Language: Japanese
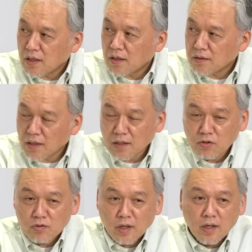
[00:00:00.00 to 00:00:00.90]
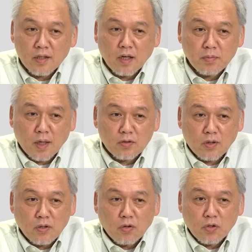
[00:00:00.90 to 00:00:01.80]
えね、いろんな変異株があると
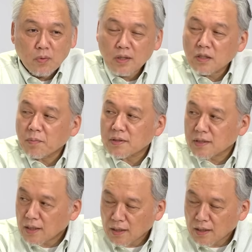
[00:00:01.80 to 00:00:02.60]
かいろいろ言われてますか